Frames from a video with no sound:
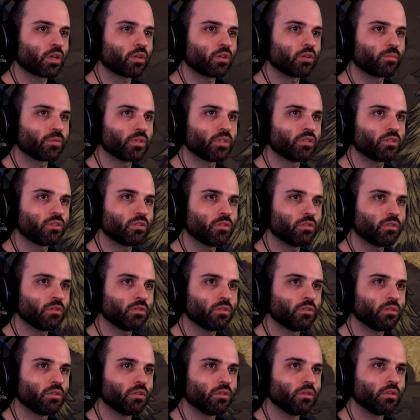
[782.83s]
ahora que lo pienso,
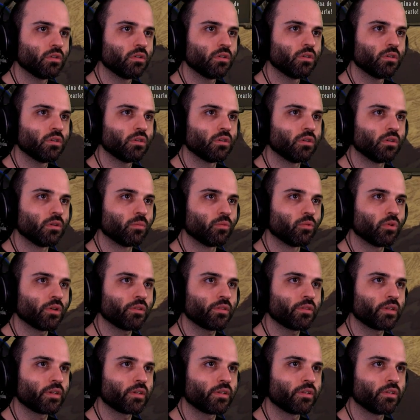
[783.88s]
lo puedo
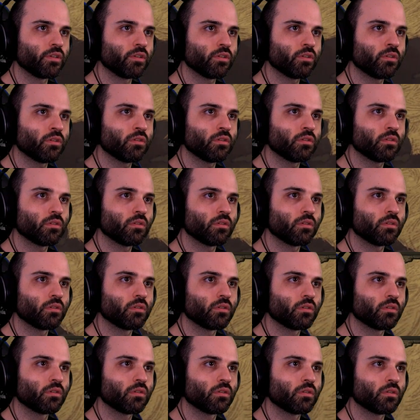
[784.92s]
hacer yo
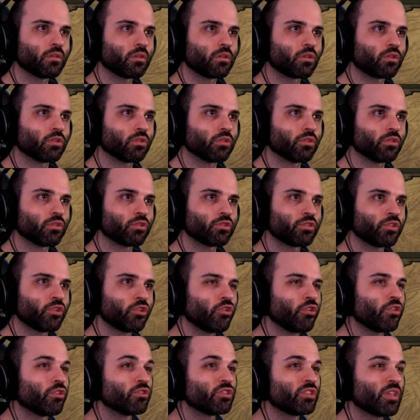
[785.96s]
con dos de
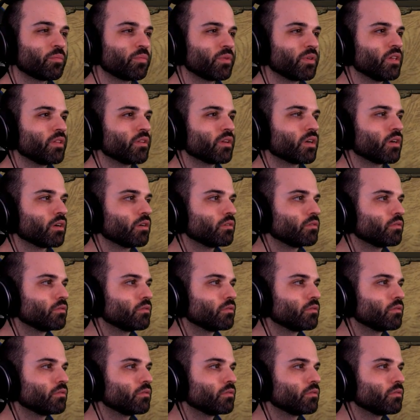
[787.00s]
oro y dos de piedra.